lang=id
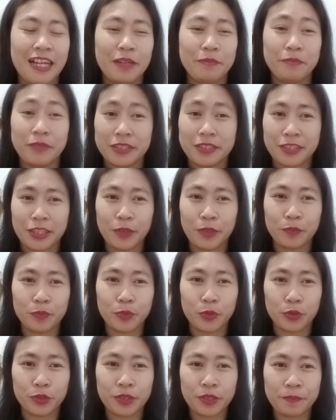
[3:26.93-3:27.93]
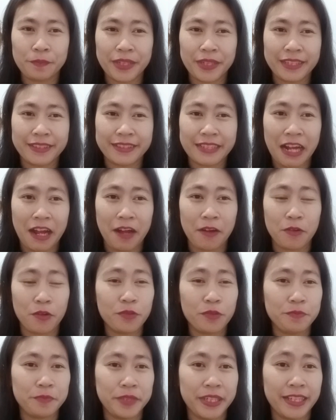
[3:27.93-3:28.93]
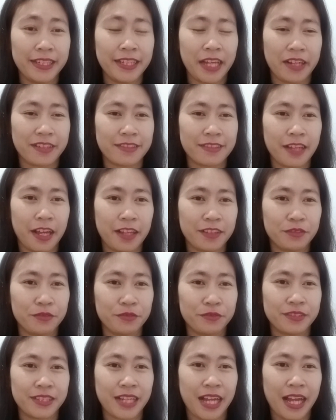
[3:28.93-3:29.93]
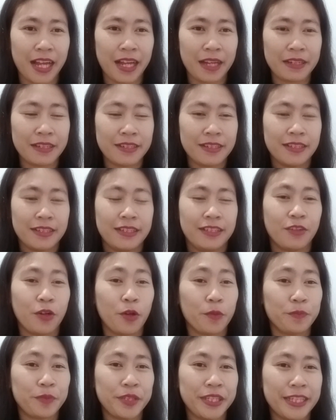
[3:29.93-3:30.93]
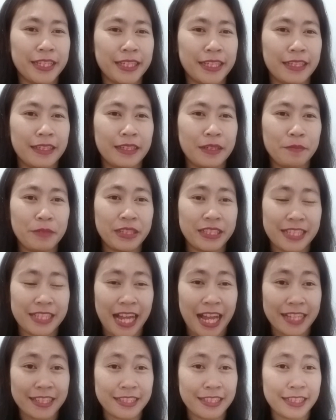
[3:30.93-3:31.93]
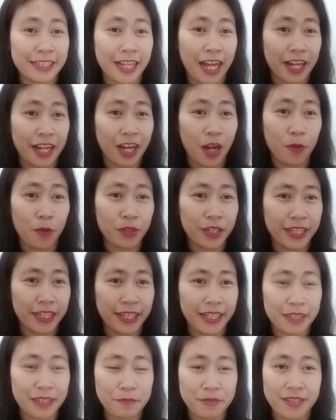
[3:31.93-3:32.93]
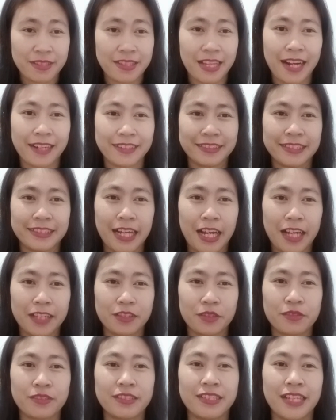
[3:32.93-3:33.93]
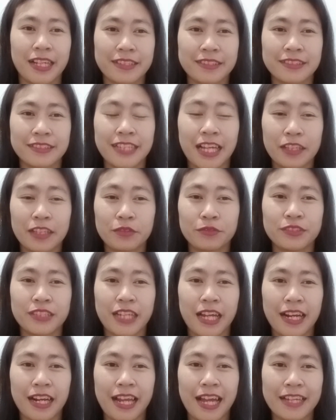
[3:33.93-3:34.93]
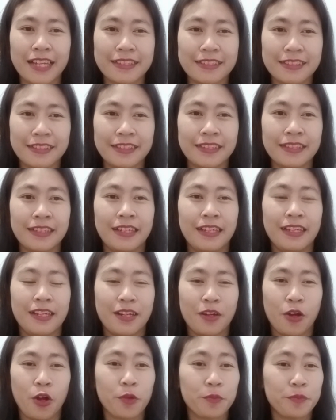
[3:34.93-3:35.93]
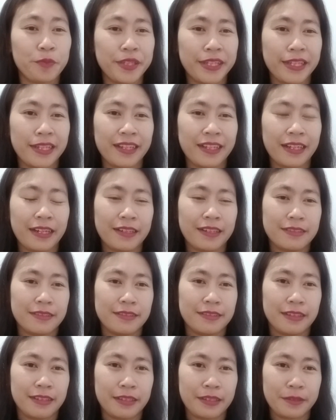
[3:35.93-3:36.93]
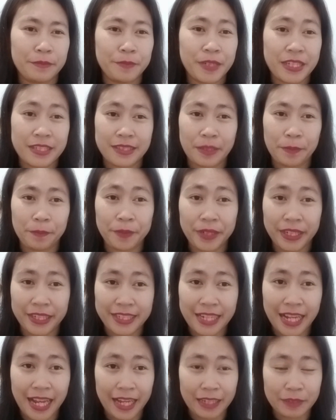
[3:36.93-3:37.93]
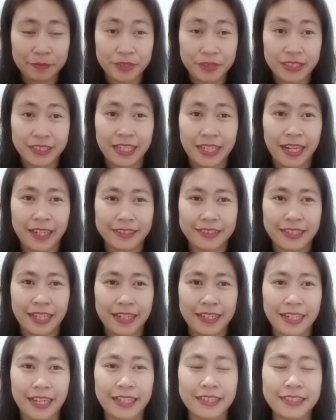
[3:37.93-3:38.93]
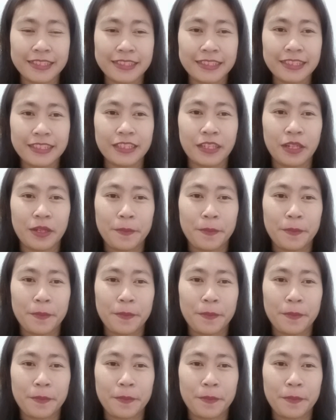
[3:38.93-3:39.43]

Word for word: meskipun beda hobi yang satunya hobi menyanyi karaoke misalnya terus yang satunya lagi hobi e, bersepeda misalnya nah ini